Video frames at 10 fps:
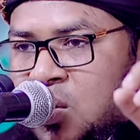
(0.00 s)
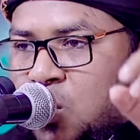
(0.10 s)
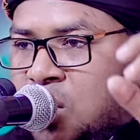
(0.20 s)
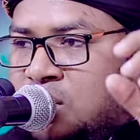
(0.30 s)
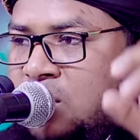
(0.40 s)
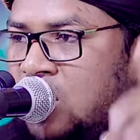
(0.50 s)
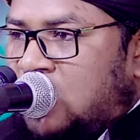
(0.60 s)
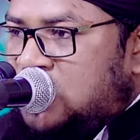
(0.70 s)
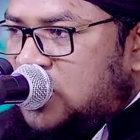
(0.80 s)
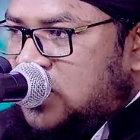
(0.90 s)

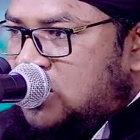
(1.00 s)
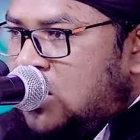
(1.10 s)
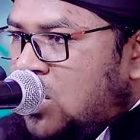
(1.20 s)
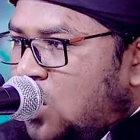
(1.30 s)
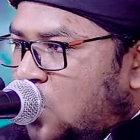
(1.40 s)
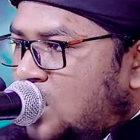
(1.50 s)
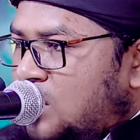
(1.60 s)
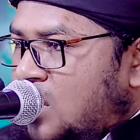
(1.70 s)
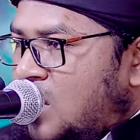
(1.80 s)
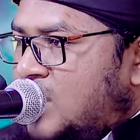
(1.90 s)
ওয়াল্লাহি
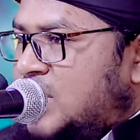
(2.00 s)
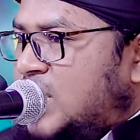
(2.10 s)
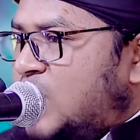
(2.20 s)
ওয়াল্লাহি